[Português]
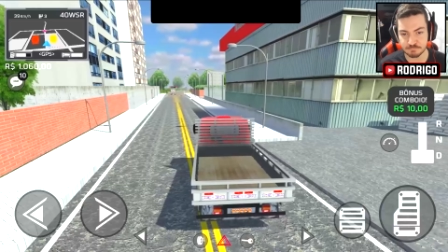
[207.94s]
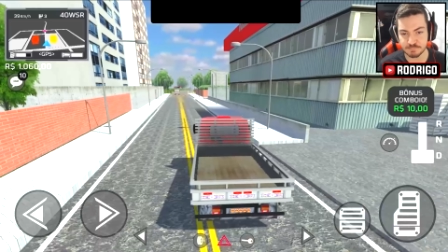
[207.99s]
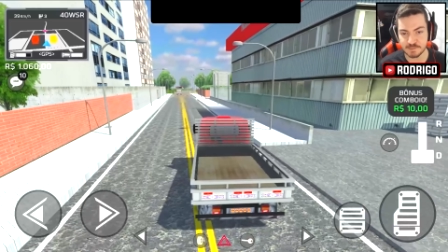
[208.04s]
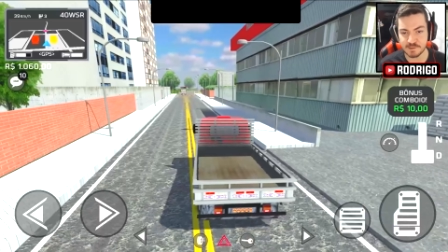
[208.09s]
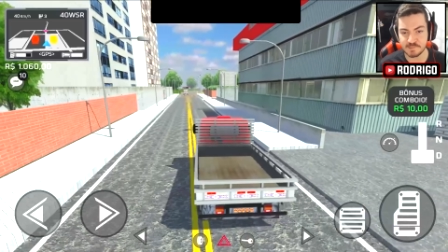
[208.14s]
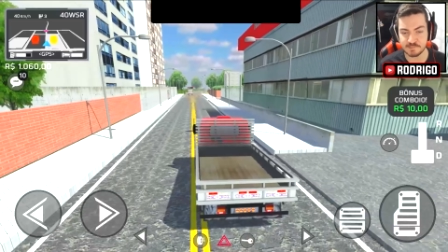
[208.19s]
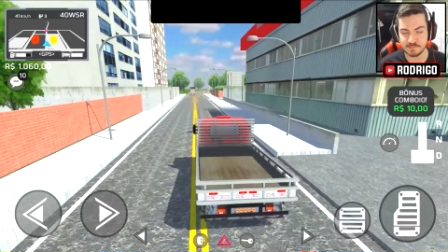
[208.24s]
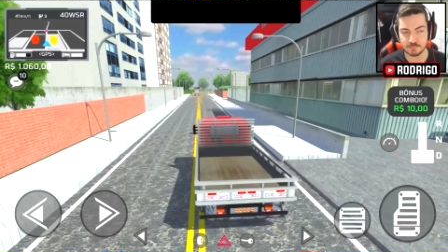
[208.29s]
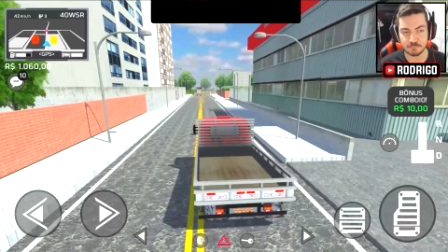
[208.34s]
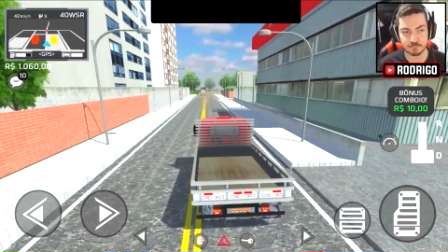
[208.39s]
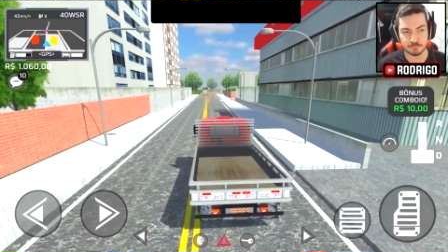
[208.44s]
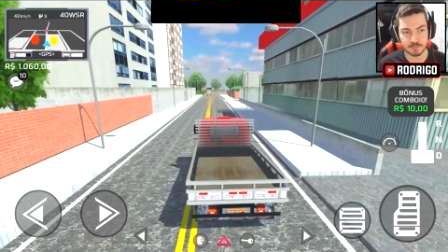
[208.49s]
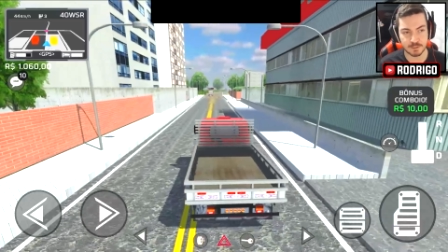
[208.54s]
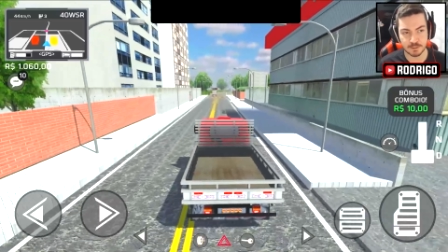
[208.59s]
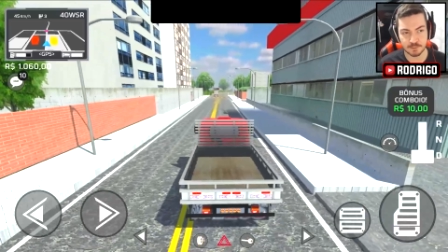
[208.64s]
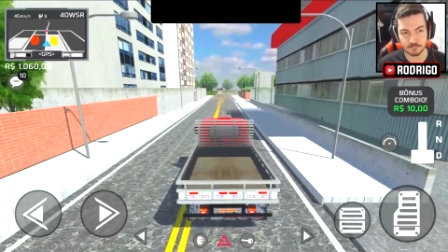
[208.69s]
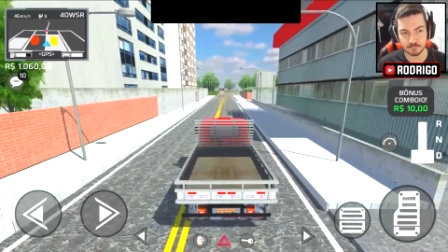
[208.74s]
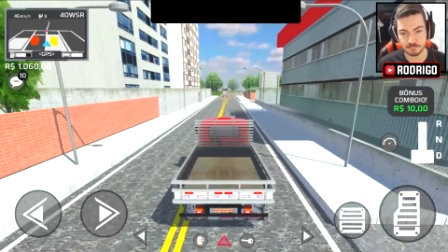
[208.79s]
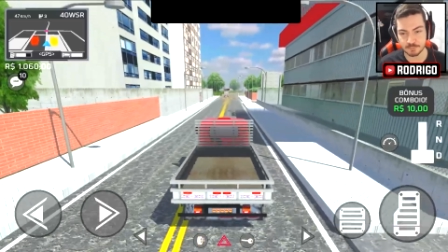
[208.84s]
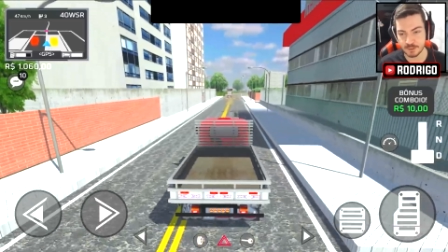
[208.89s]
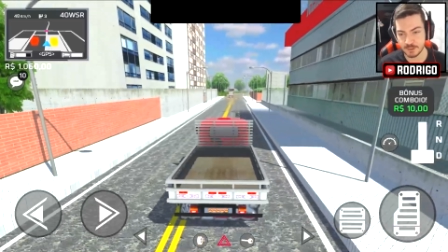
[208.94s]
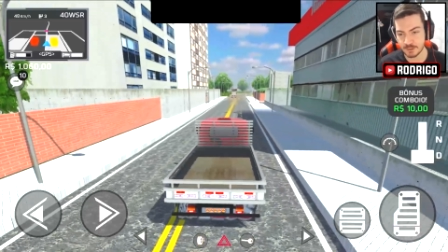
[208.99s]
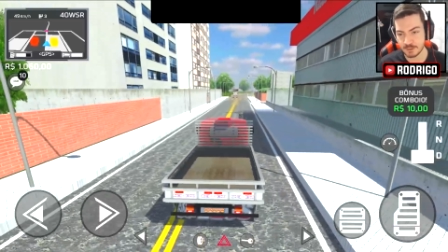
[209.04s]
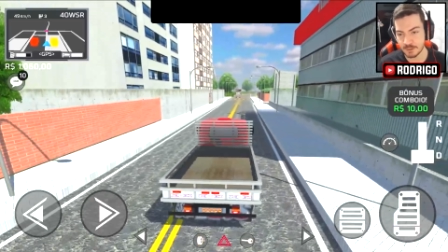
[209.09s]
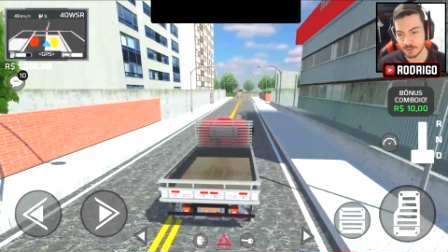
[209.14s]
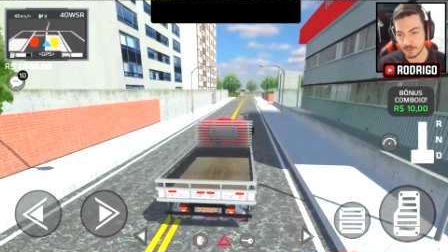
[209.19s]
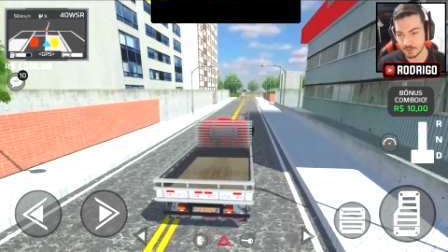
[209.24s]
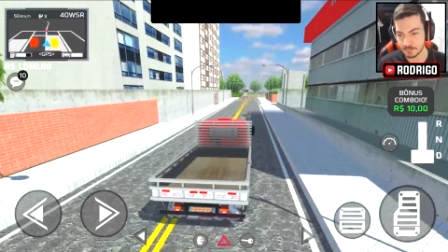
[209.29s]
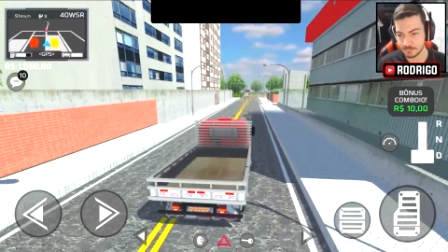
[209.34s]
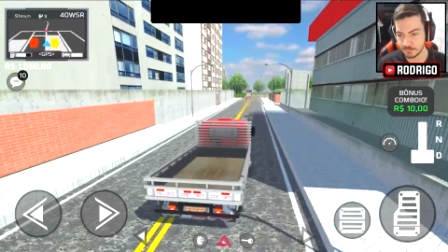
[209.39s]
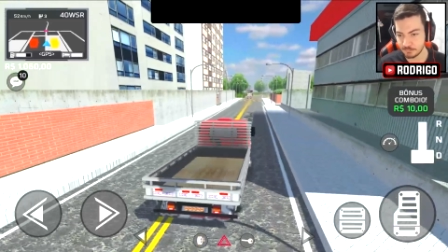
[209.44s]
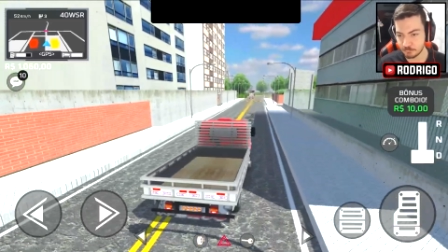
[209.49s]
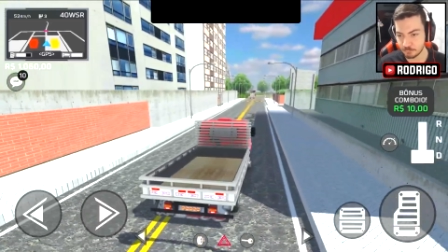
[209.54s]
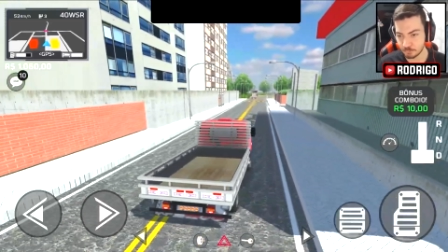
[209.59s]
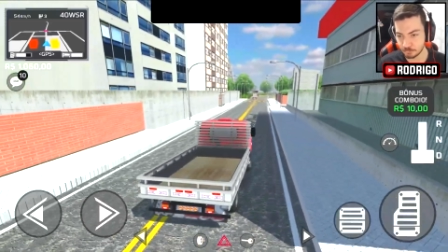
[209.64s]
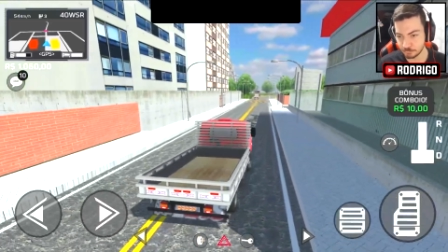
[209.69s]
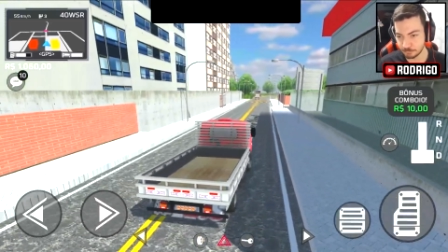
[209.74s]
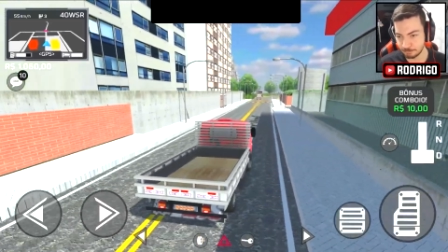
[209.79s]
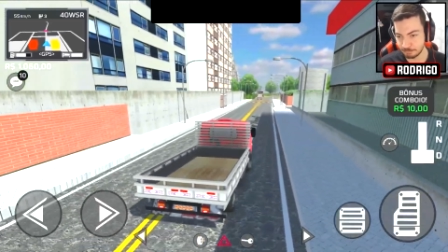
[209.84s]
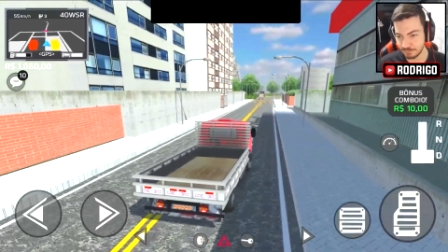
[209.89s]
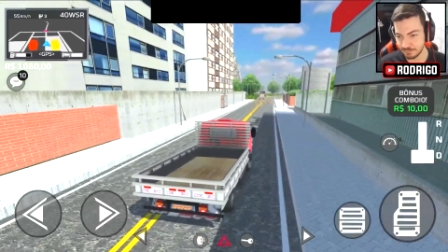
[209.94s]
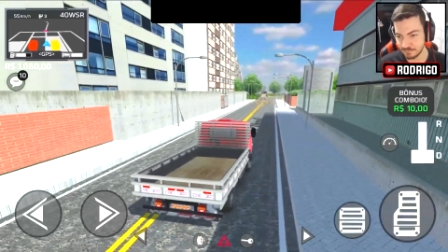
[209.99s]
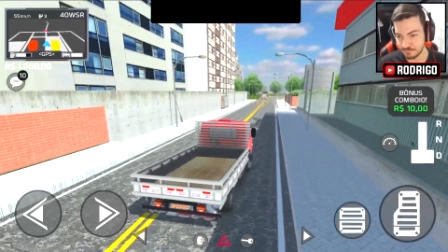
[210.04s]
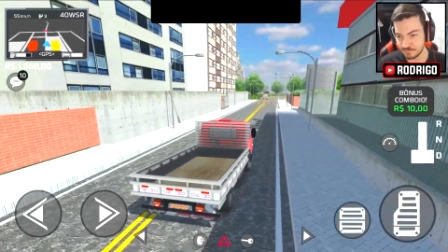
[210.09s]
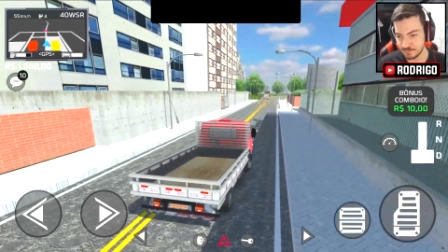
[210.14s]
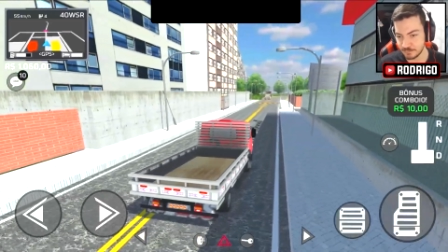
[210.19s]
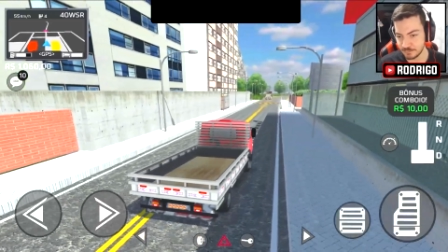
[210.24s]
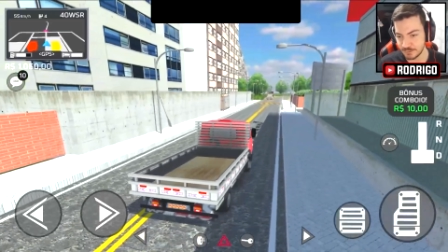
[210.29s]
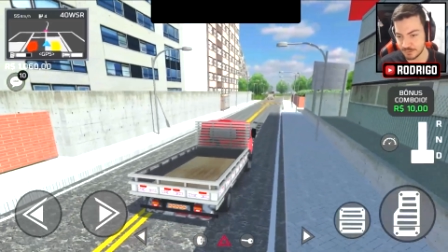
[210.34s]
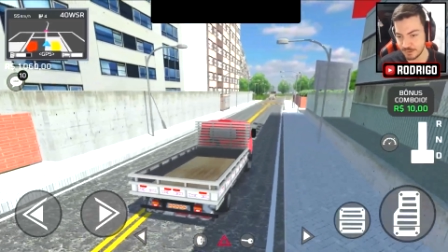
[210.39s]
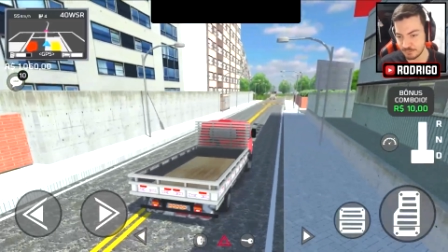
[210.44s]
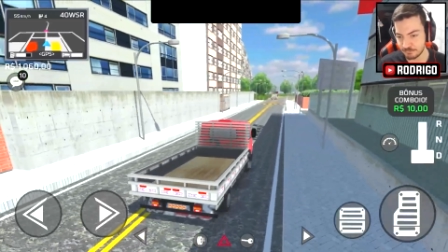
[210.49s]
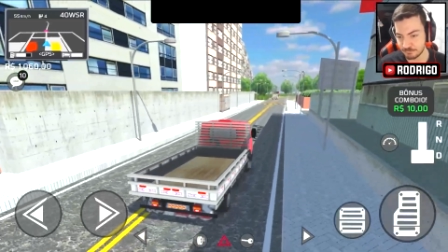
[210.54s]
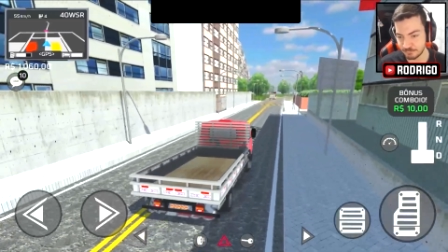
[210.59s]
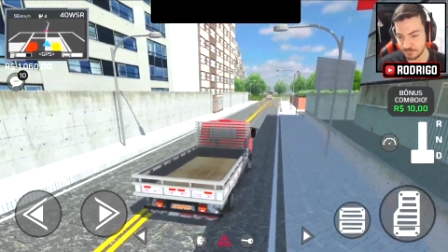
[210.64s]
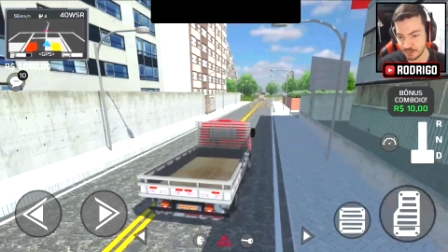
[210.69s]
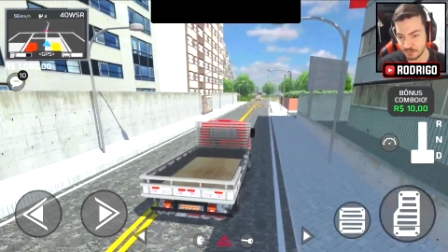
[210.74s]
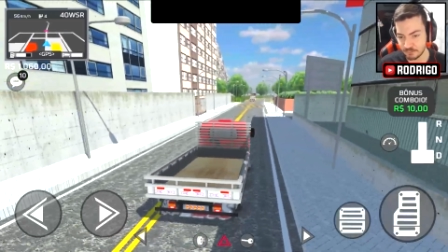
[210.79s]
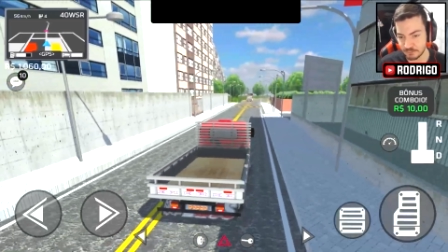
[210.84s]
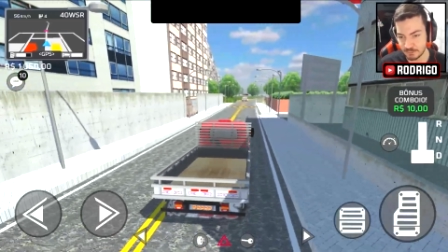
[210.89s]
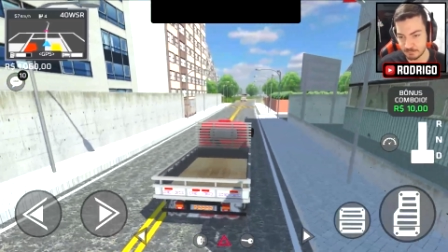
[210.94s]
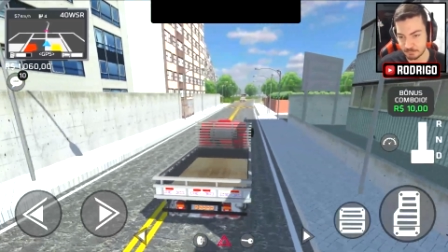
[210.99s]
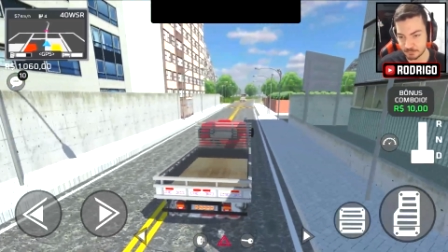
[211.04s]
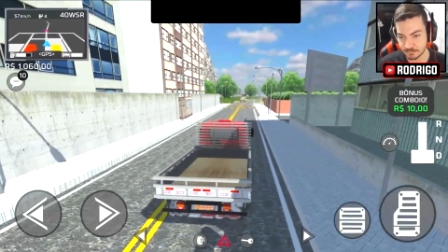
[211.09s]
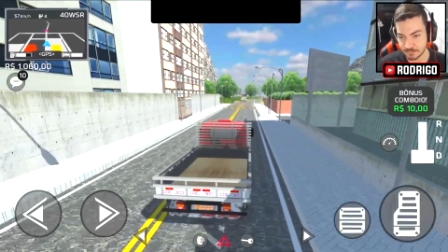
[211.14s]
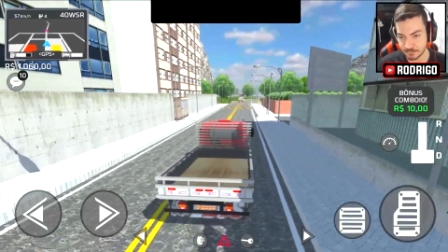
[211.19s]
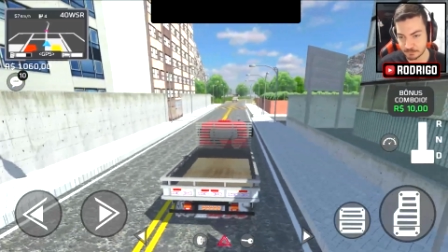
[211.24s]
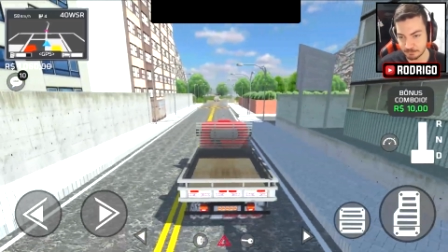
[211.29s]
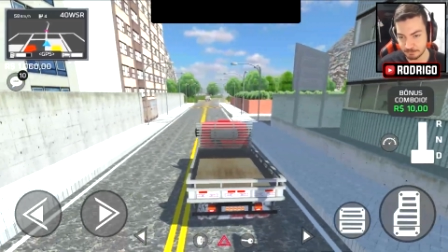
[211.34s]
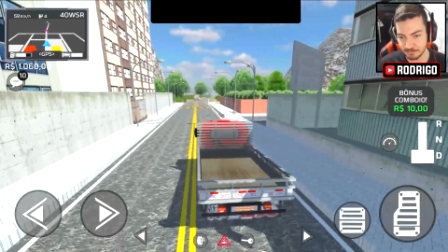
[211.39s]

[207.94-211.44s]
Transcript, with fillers: vazio mesmo, né? Tem um outro parceiro aqui na frente, né? Botando